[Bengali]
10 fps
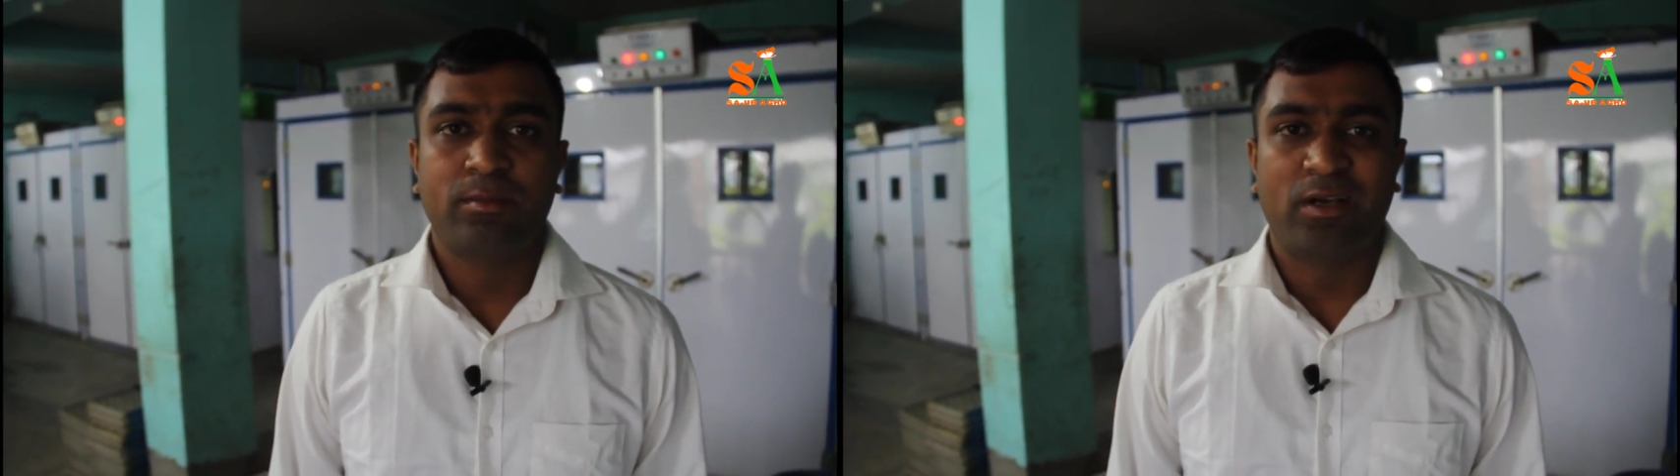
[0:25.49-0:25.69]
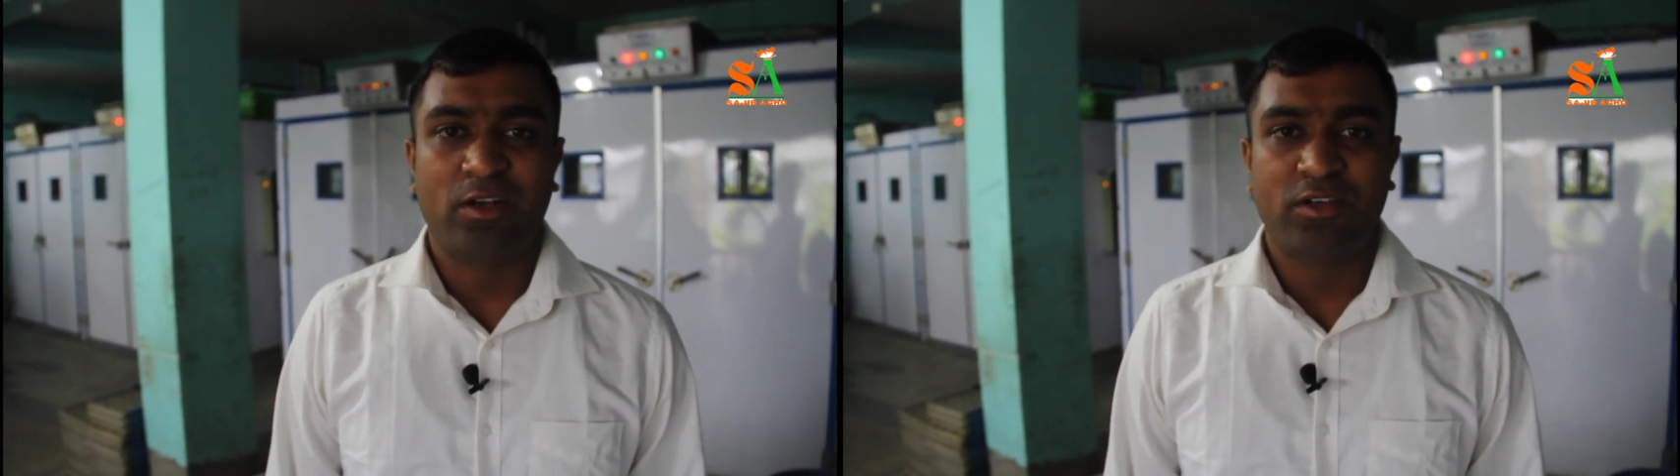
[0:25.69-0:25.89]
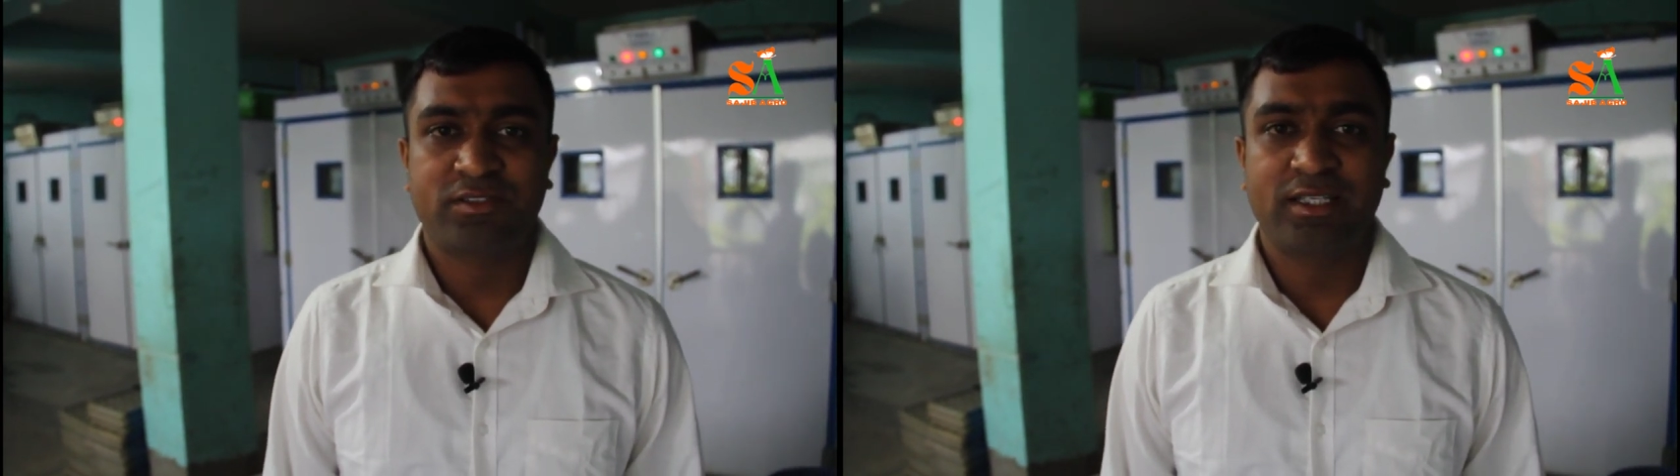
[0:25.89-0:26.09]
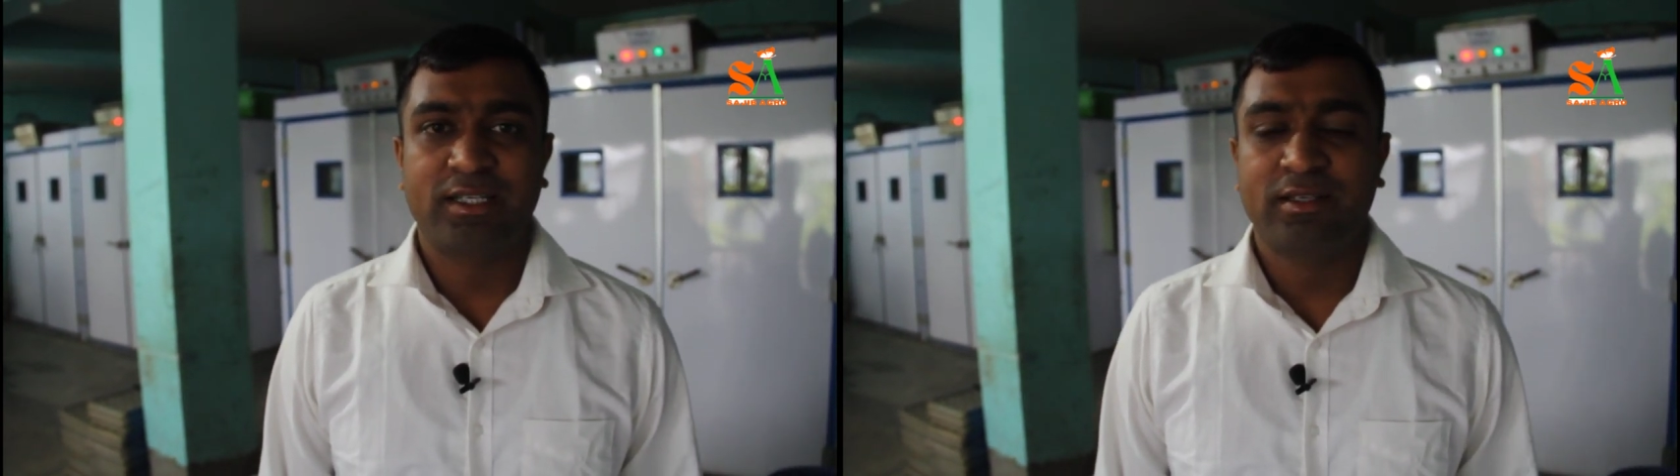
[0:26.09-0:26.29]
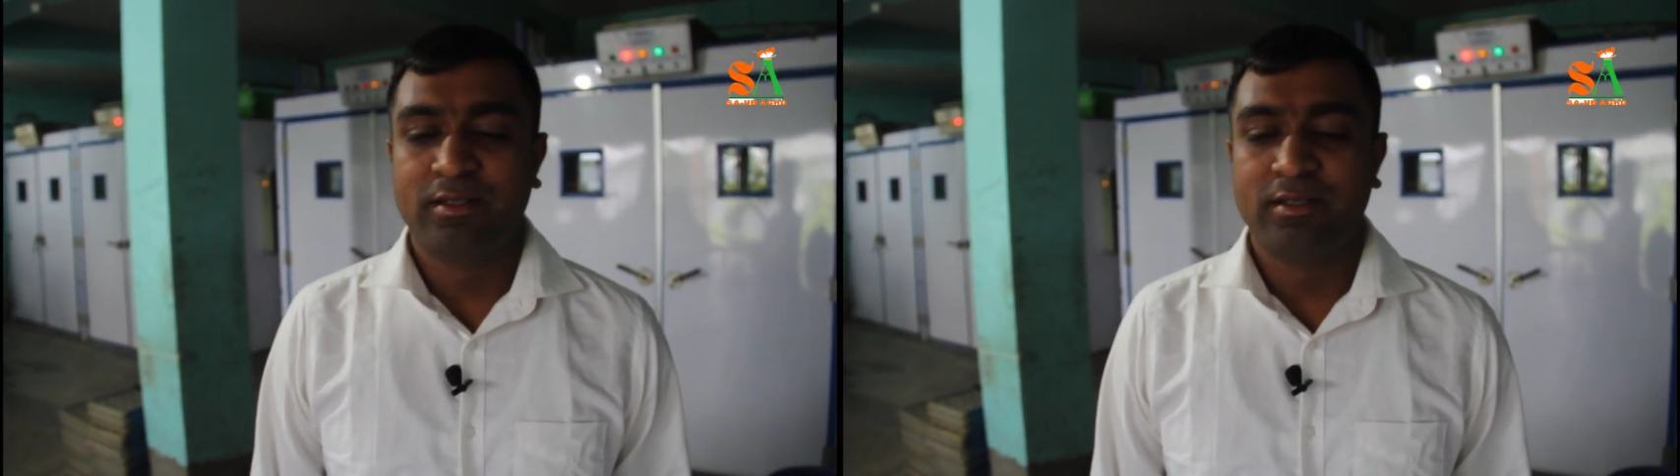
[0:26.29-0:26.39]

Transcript: ভালো আছেন